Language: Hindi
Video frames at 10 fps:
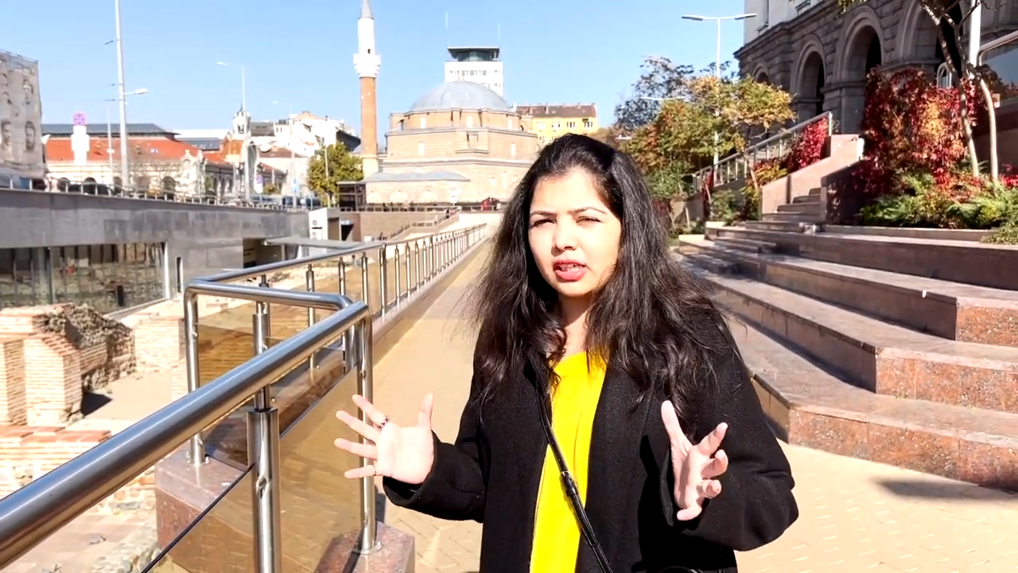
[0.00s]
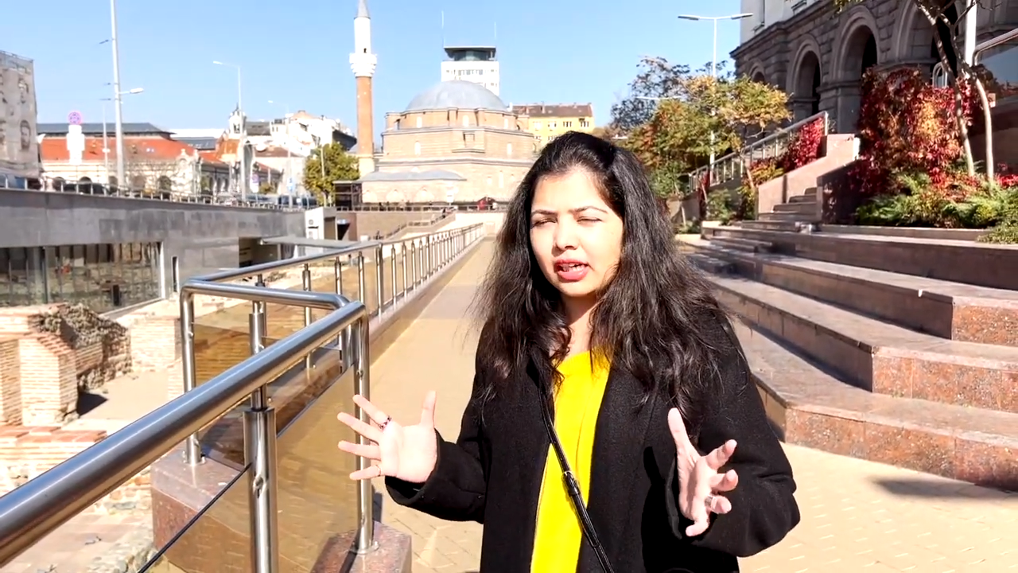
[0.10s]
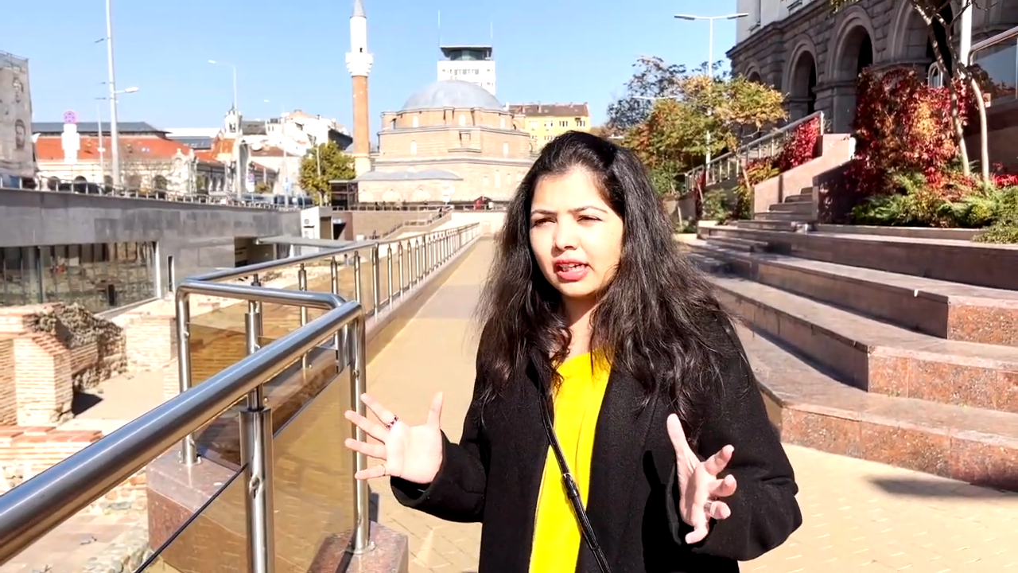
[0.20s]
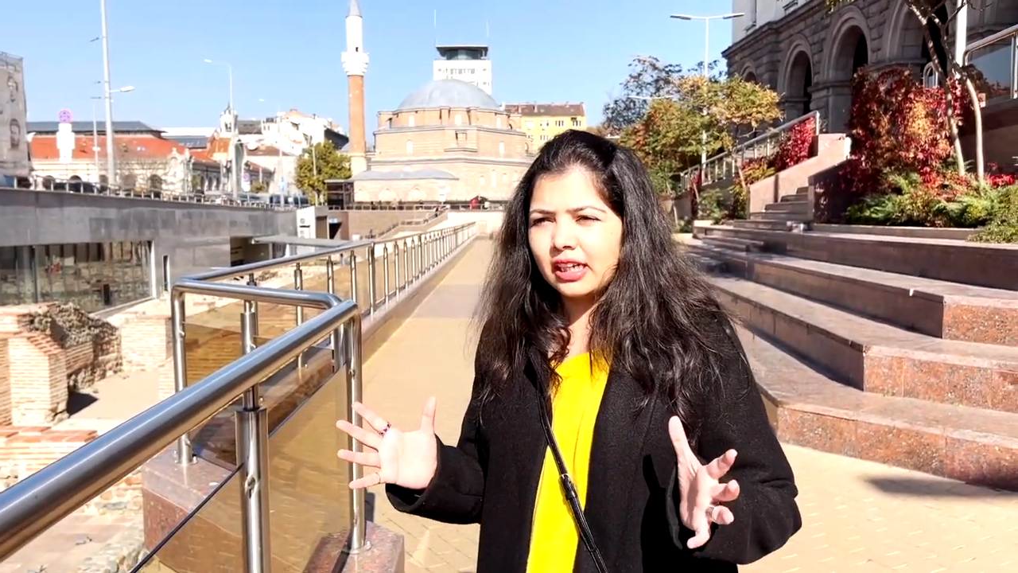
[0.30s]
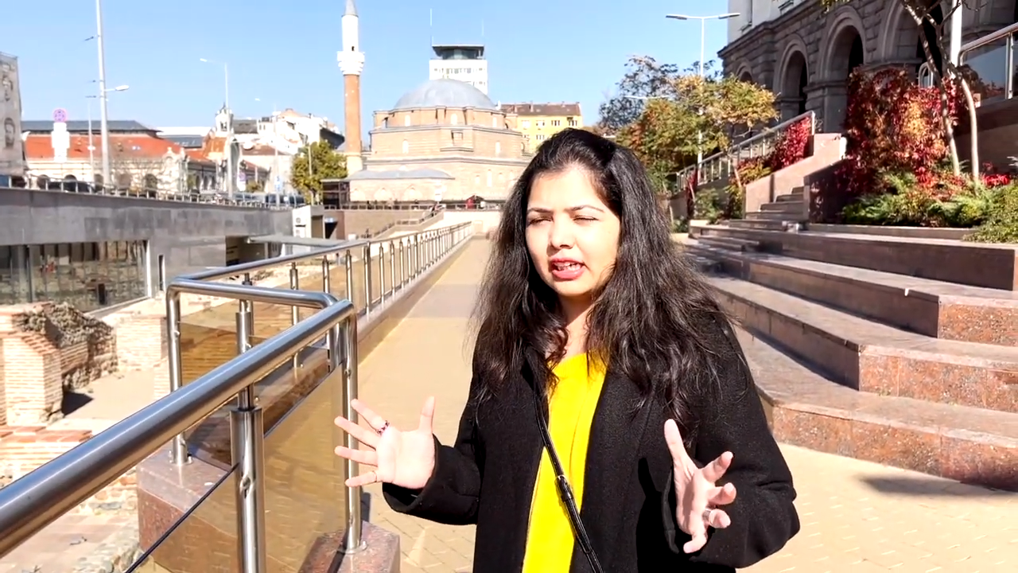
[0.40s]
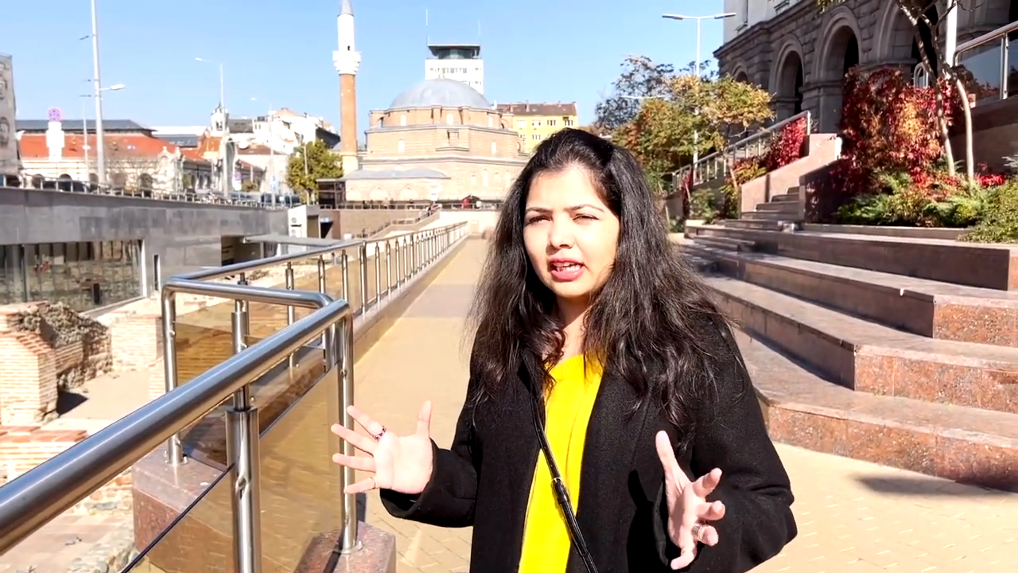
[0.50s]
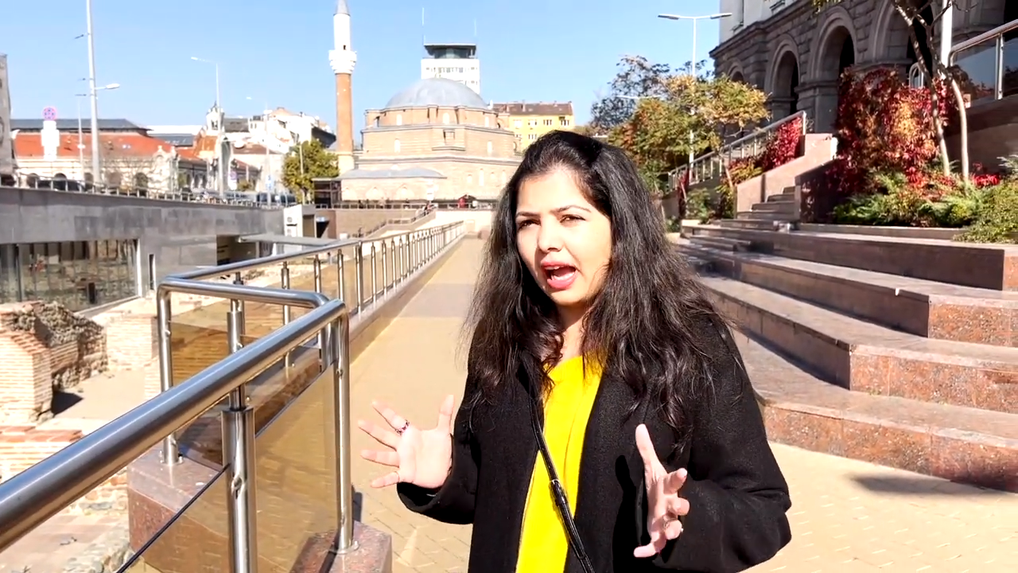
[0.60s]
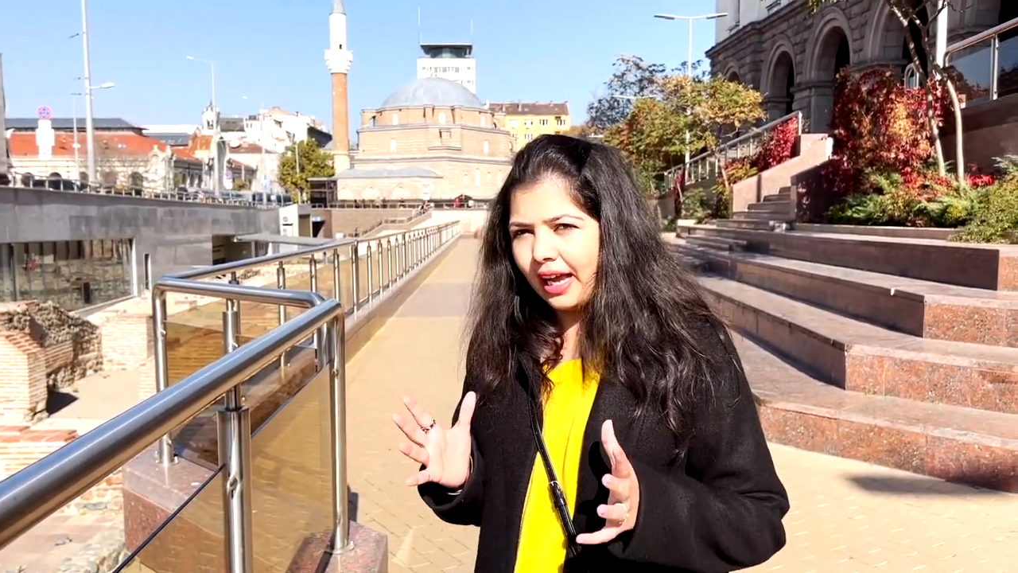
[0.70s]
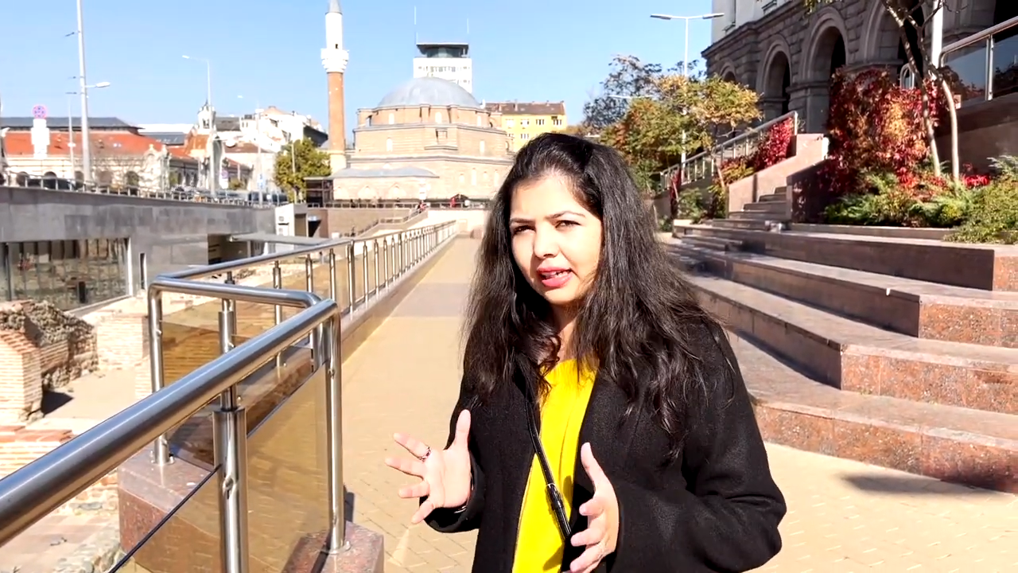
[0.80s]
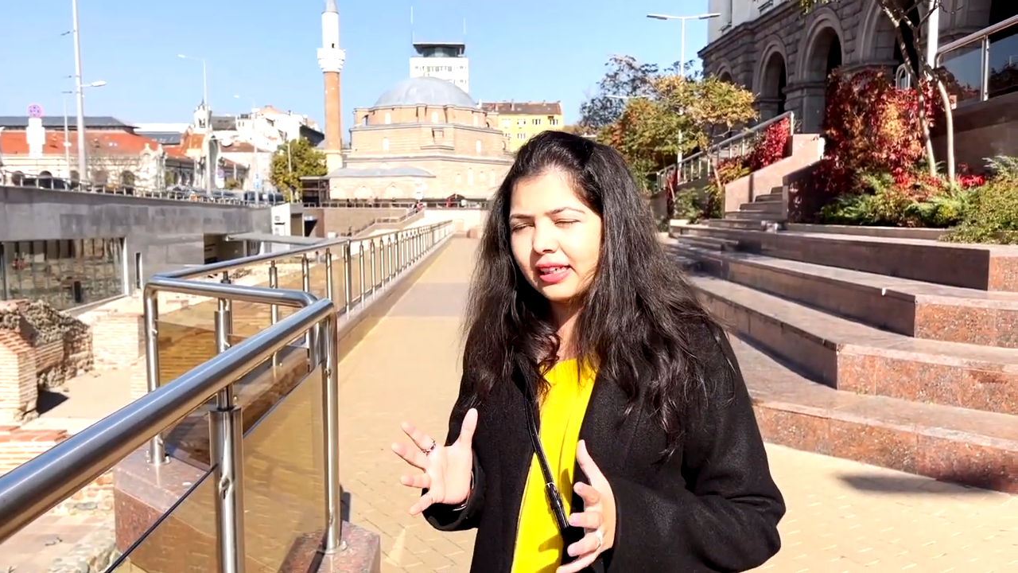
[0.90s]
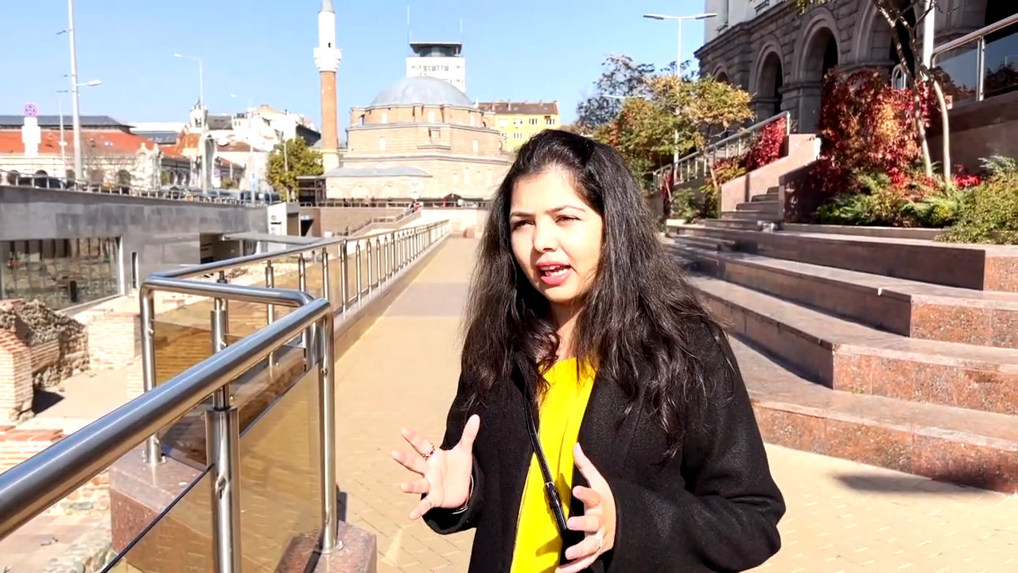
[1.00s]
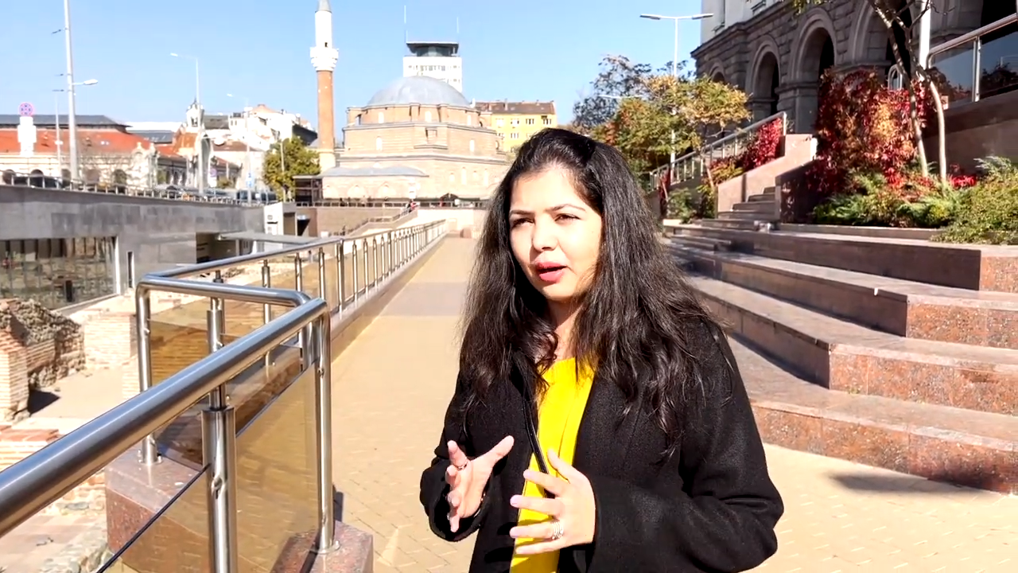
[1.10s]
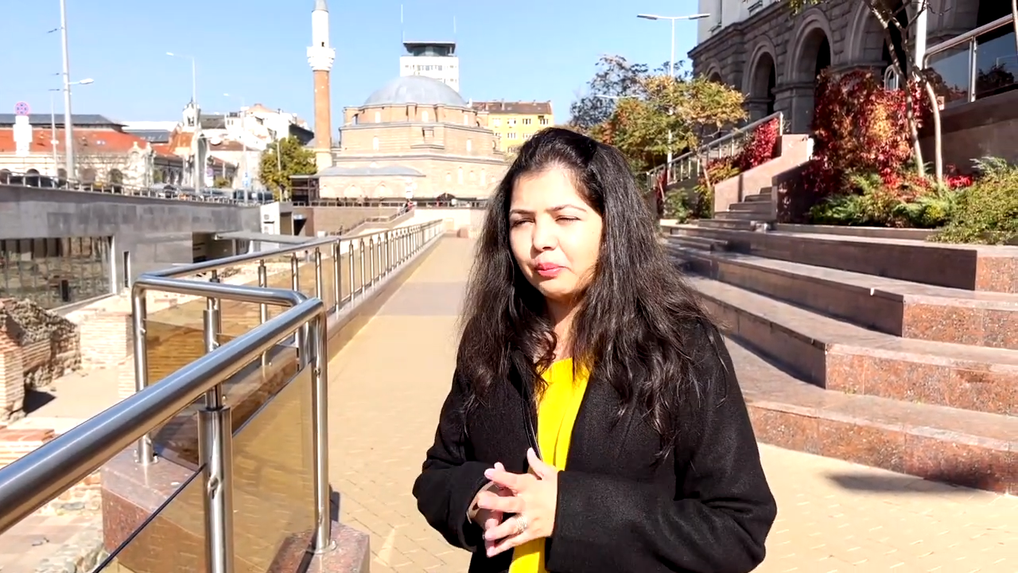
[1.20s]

करने के लिए है नहीं यहाँ